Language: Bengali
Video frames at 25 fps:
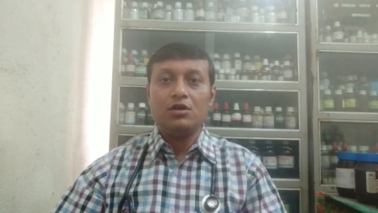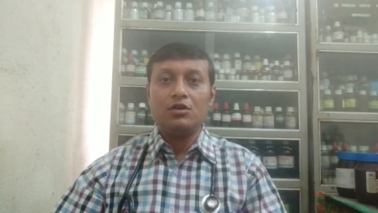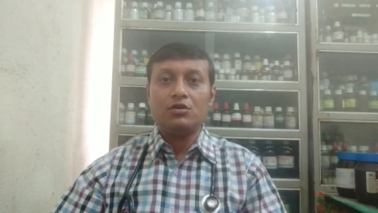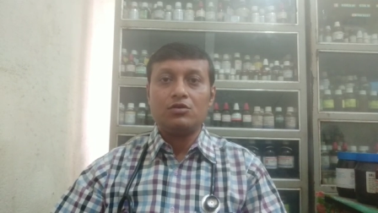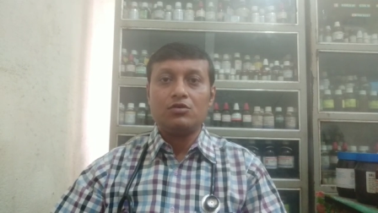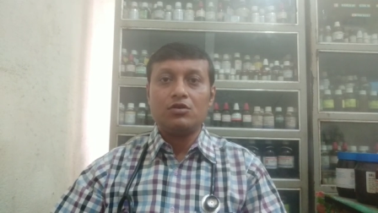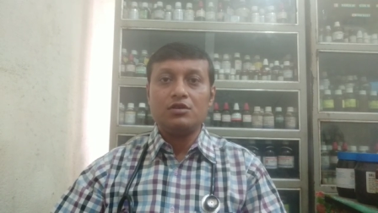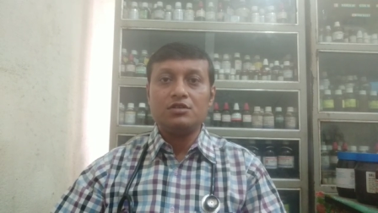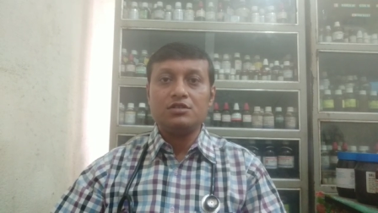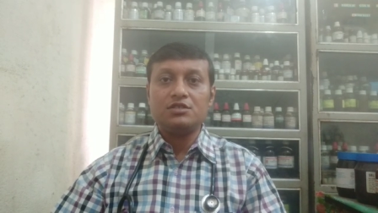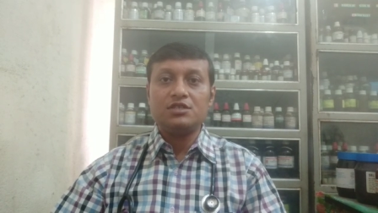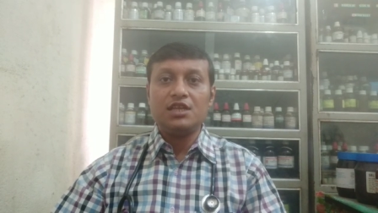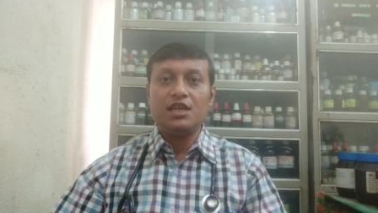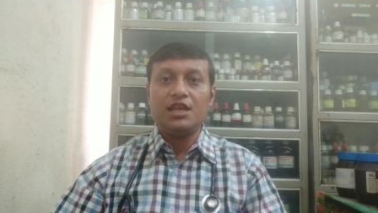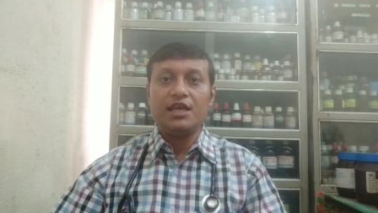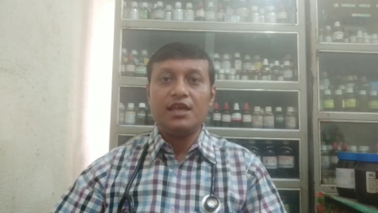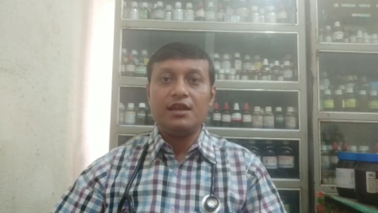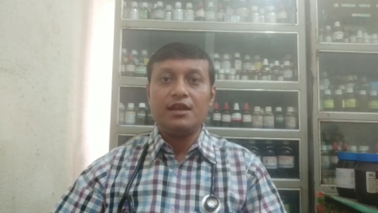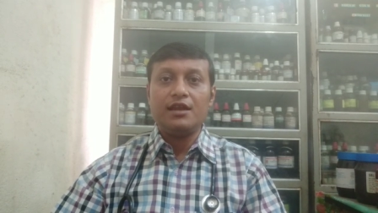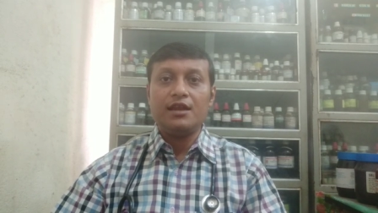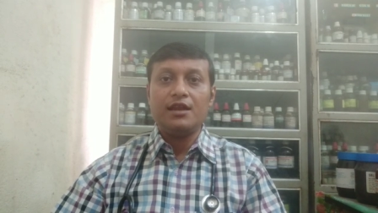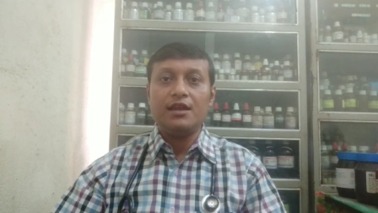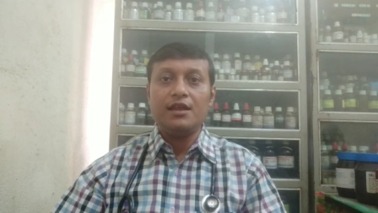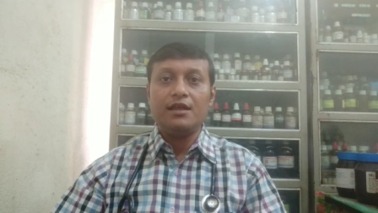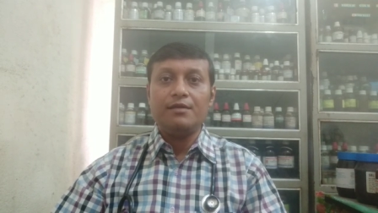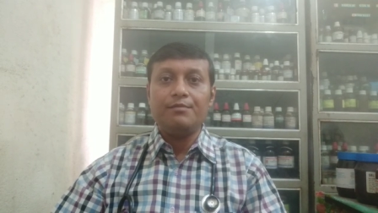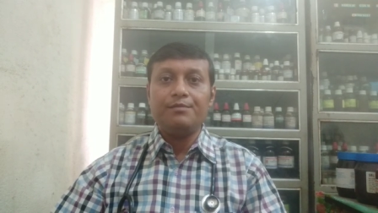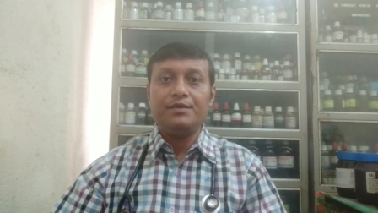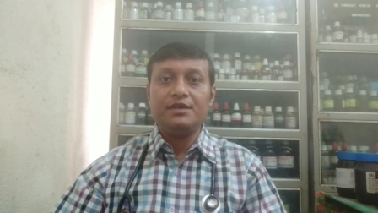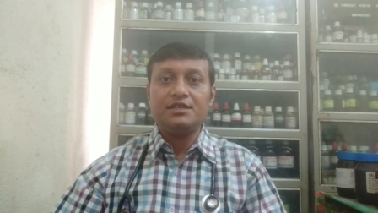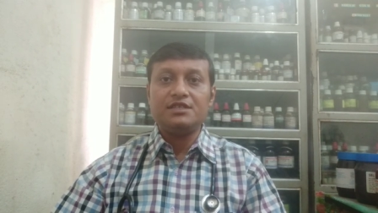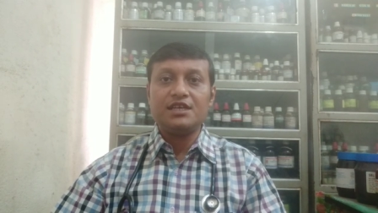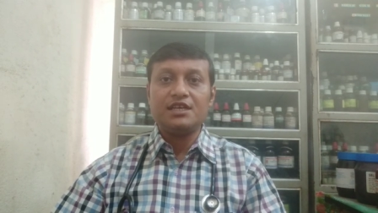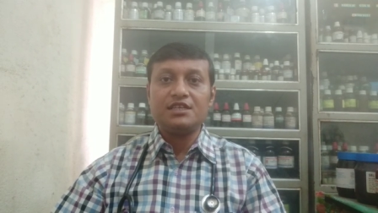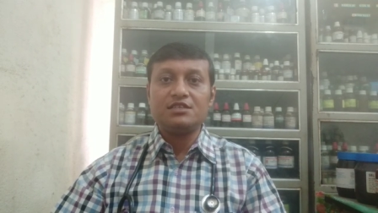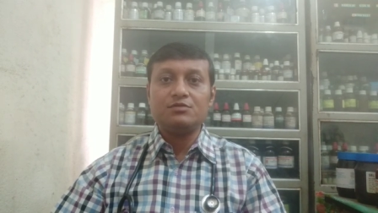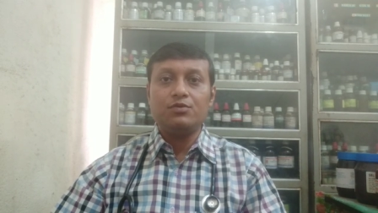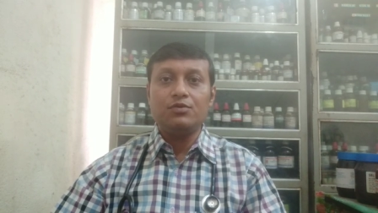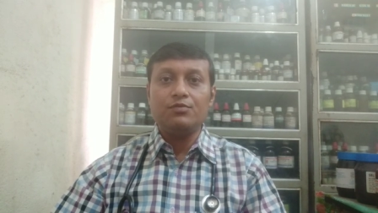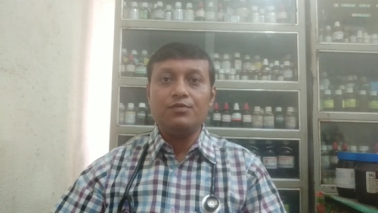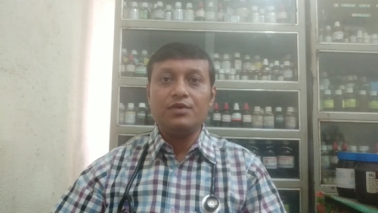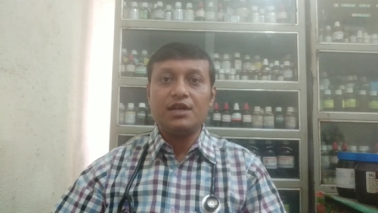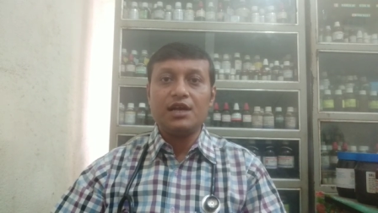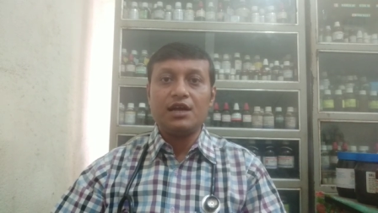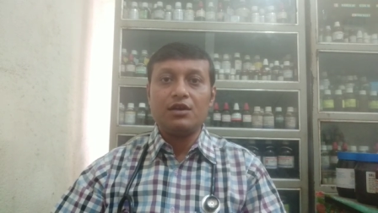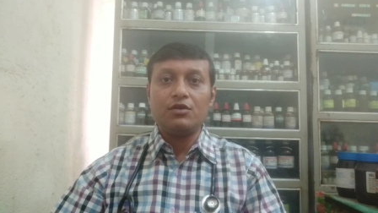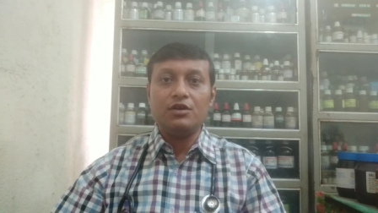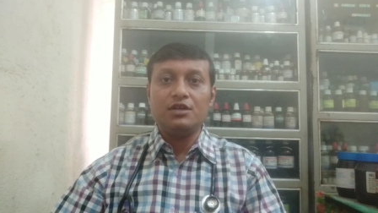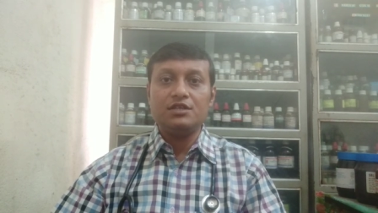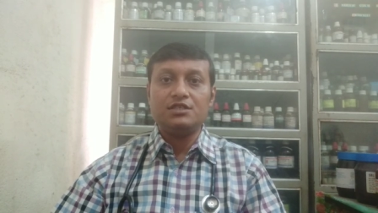টনসিলের বিশেষ
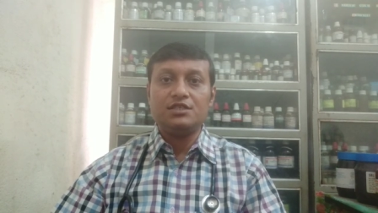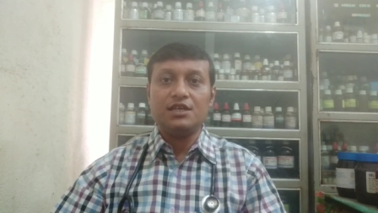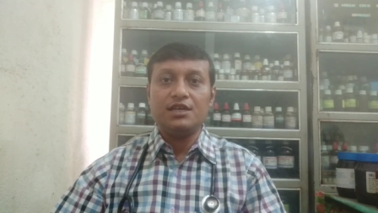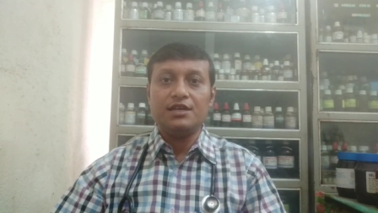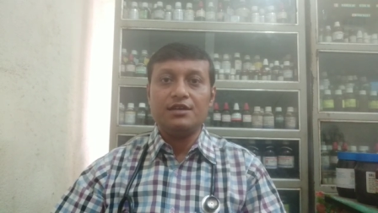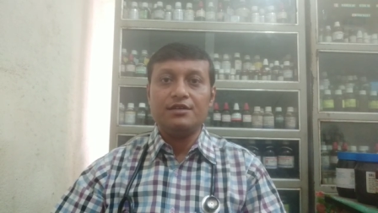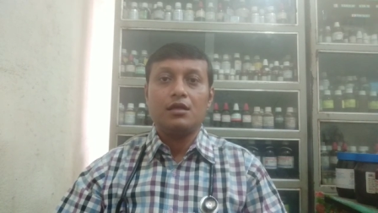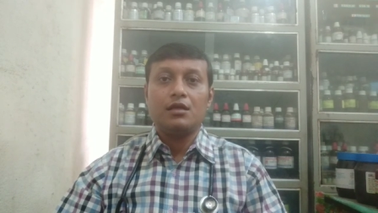ভূমিকা রয়েছে